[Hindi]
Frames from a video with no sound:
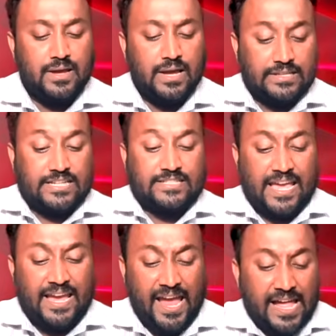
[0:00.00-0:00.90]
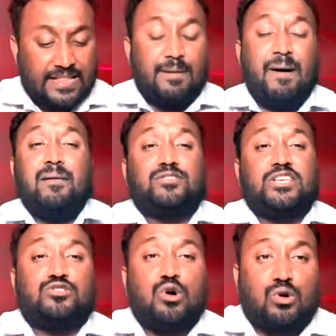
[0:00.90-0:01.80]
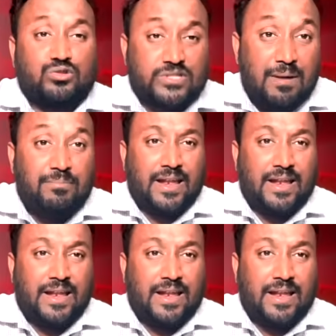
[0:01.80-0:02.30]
जिसकी तमाम चीज़ों को सामने